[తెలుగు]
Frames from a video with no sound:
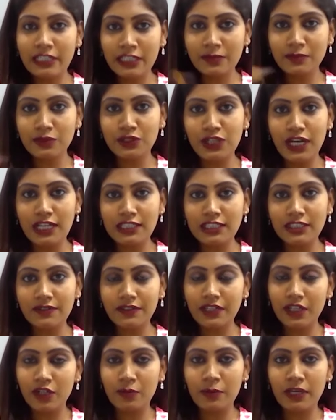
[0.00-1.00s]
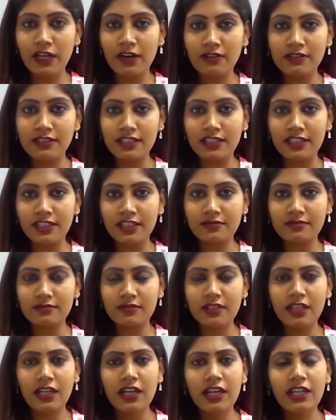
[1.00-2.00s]
వెల్కమ్ టు ఆర్టీవీ నేను మీ కౌసల్య
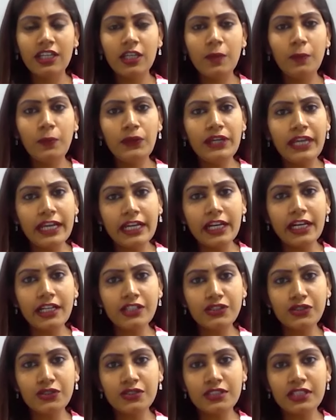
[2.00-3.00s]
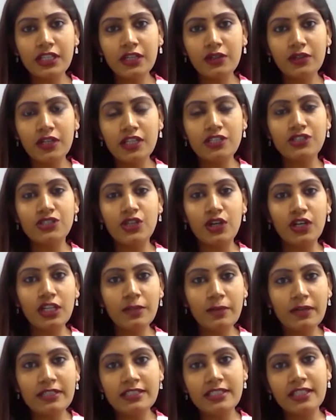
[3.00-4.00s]
ఇప్పుడు ఎక్కడ చూసినా కూడా
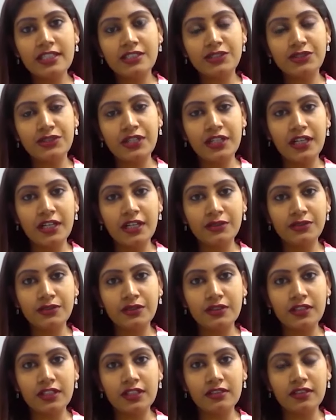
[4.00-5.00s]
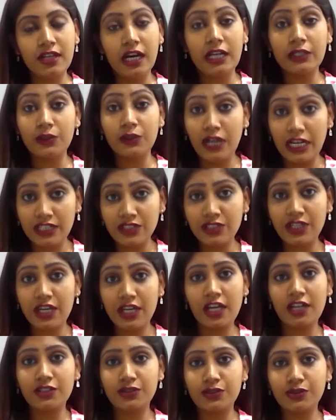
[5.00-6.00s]
జానీ మాస్టర్ ఇష్యూనే నడుస్తుంది అటు
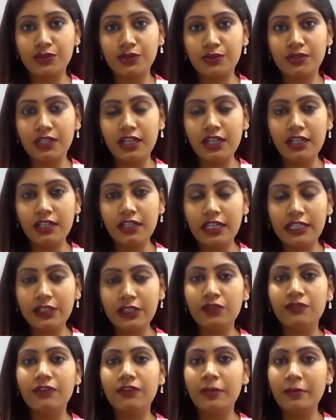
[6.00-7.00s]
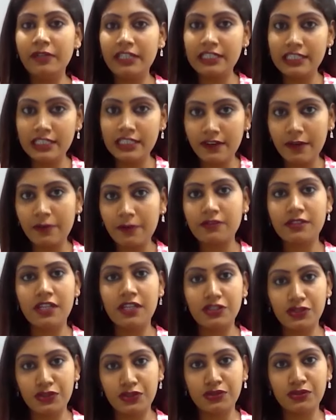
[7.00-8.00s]
రాజకీయంగా చూసుకున్నా ఇటు ఫిలిం ఇండస్ట్రీ
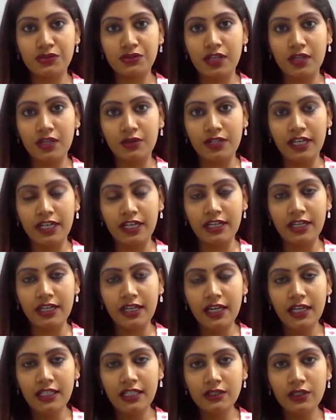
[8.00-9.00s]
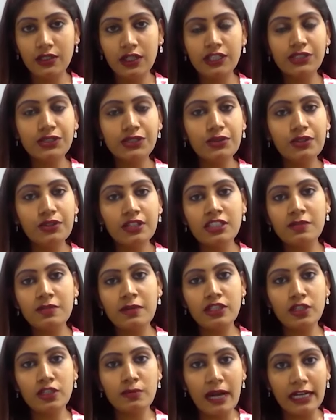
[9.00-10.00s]
గా చూసుకున్నా కూడా సో ఇష్యూ గురించి
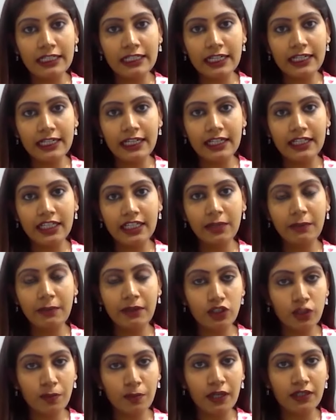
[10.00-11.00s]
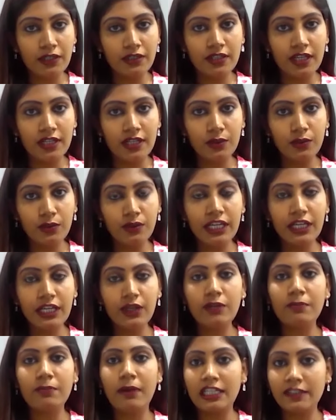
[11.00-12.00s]
మనతో మాట్లాడడానికి మనతో పాటు ఉన్నారు
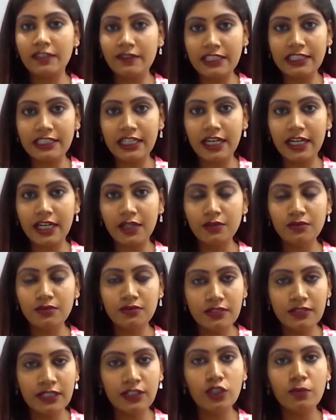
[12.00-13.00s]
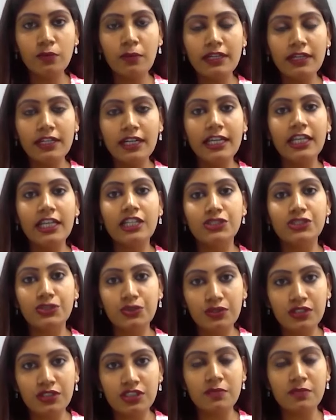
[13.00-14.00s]
హీరోయిన్ మాధవిరత గారు తనతో మాట్లాడి
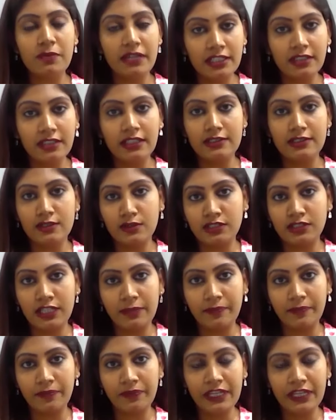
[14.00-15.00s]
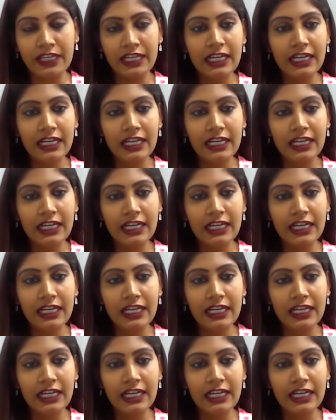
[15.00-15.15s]
ఇష్యూ గురించి మరింత తెలుసుకుందాం